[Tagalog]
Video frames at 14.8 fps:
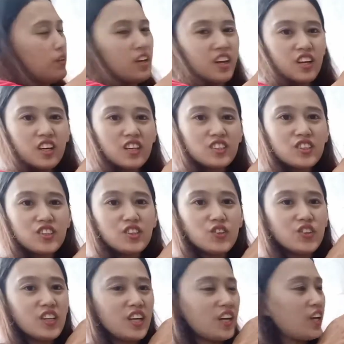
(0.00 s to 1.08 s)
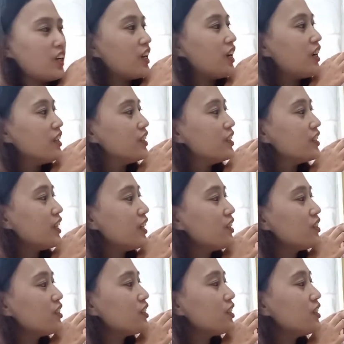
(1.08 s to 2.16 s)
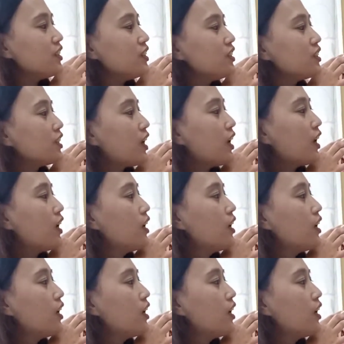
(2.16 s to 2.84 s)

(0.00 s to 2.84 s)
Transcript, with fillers: Malaki kasi yun eh. Ayan. Dinosaur din siya.